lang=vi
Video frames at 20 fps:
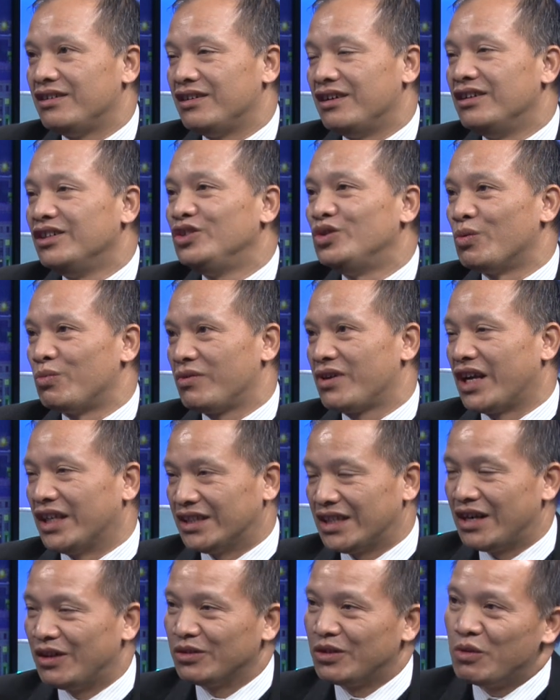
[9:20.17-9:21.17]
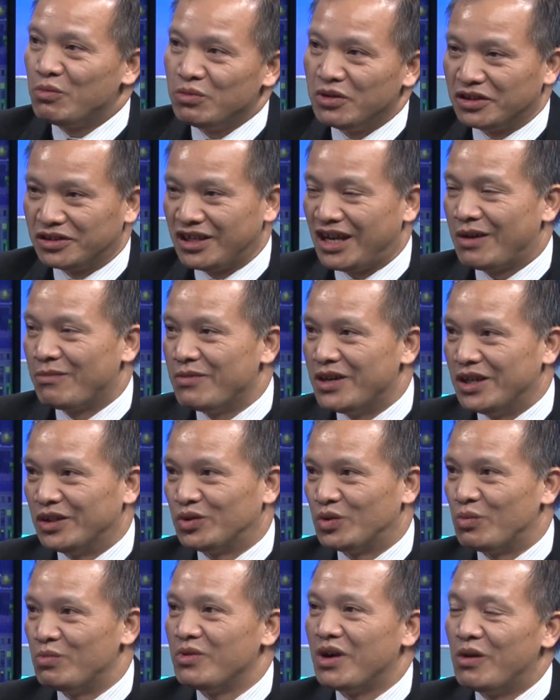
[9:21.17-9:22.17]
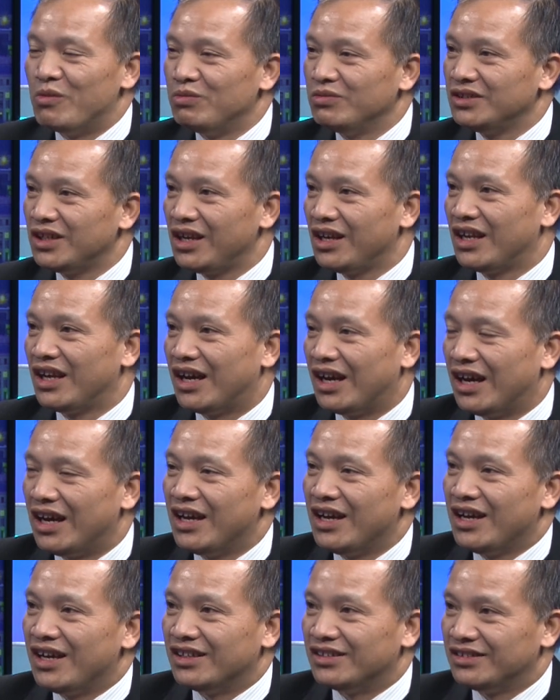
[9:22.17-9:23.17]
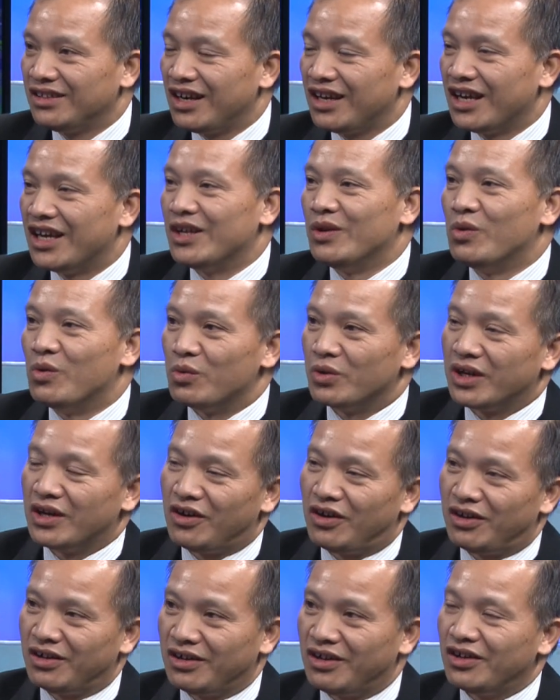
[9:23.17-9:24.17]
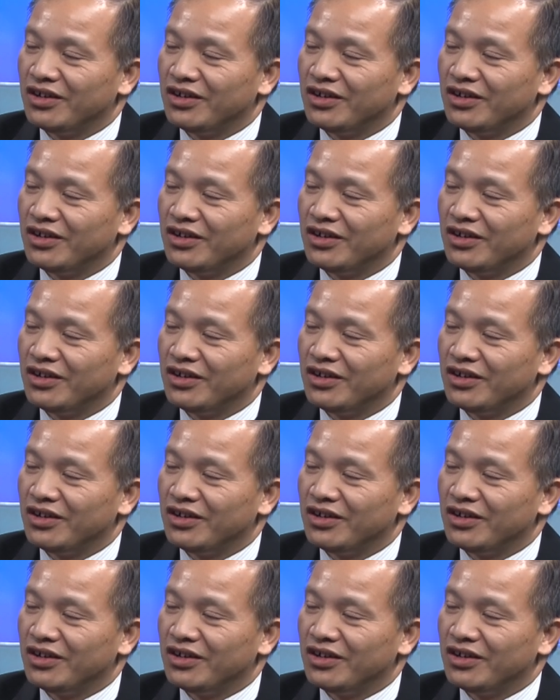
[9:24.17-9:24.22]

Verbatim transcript: hơn chục cảnh sát giao thông được trang bị súng ống rất là rất là đầy đủ để họ họ